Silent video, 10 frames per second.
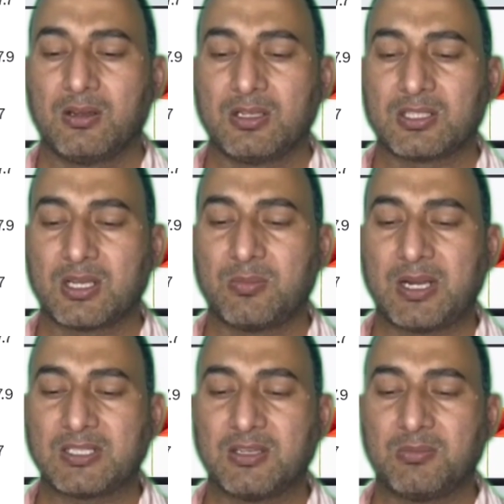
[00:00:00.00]
और इसका
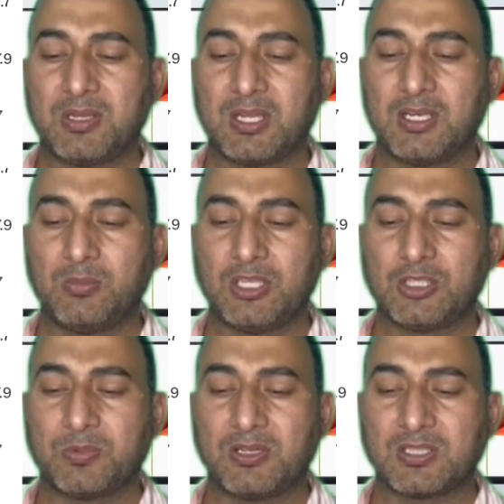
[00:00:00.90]
मार्जिन भी अली बीस
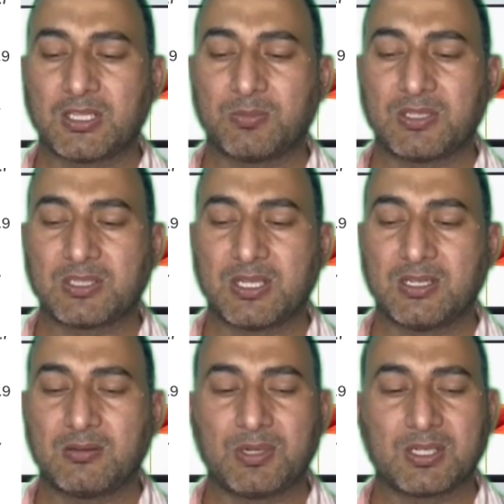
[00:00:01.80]
पॉइंट सात
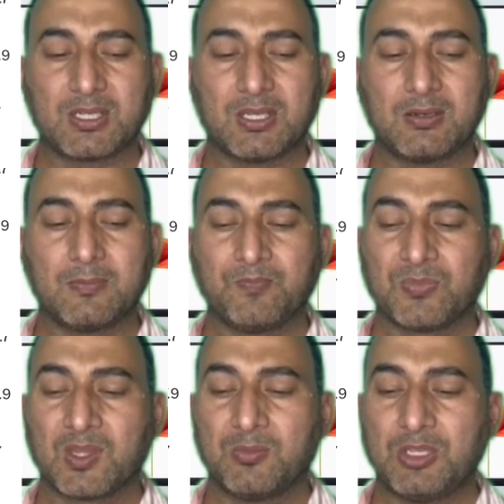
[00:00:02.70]
परसेंट बढ़कर
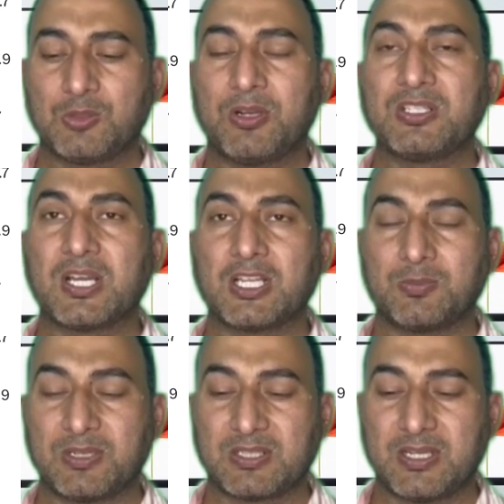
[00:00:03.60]
बीस पॉइंट सात
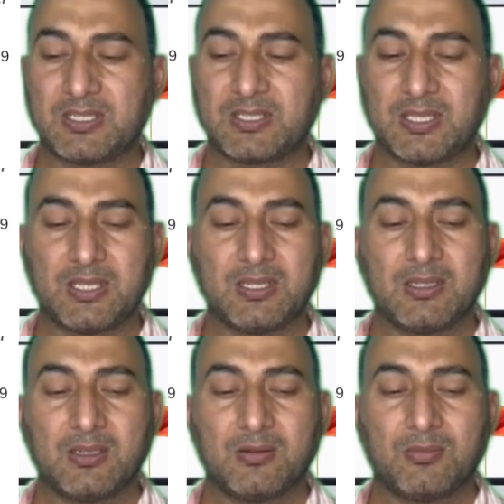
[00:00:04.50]
परसेंट से
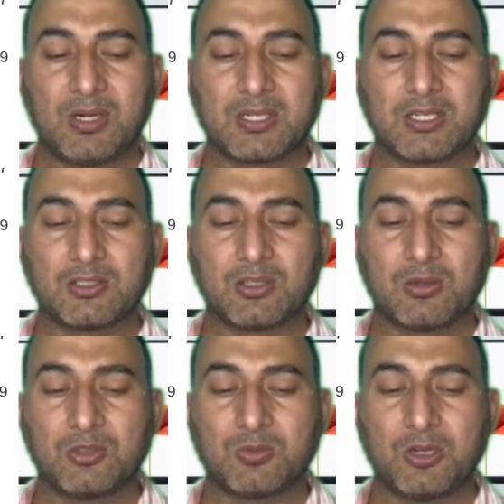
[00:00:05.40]
बढ़कर
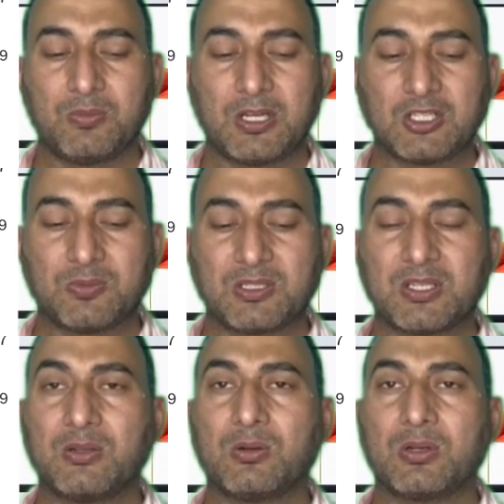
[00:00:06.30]
चौबीस पॉइंट पांच
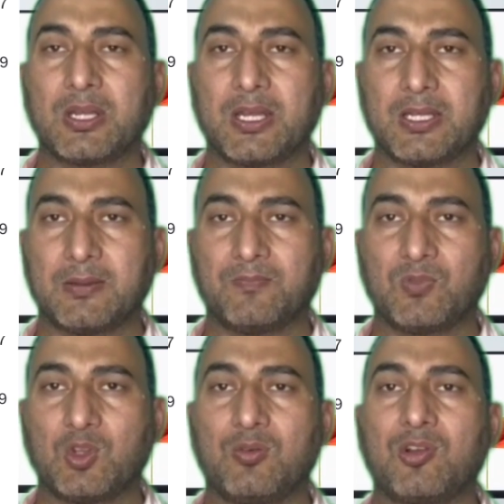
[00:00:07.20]
परसेंट हो गया है
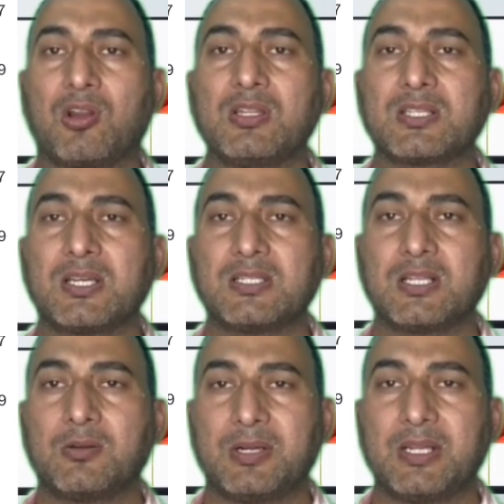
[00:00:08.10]
तो ओवरऑल इसका
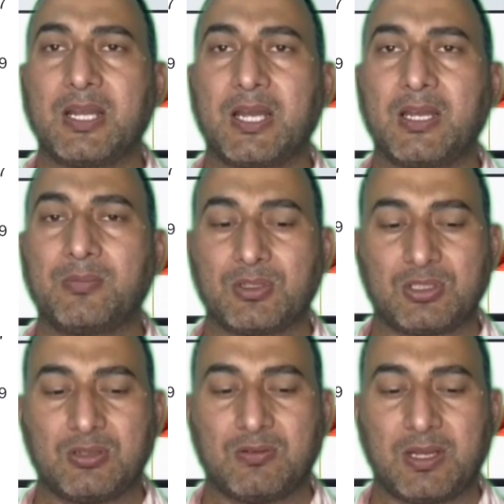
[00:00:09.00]
रिजल्ट बढ़िया आया
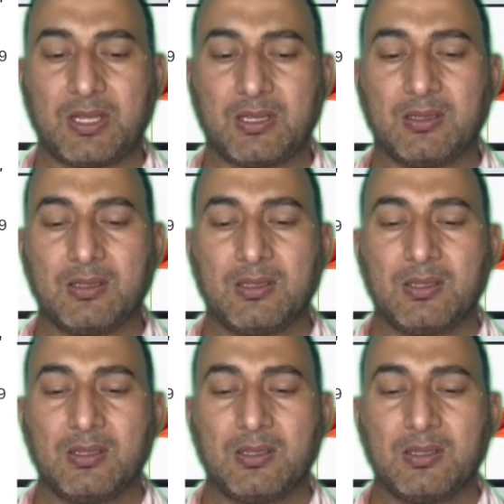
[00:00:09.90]
पॉजिटिव आया है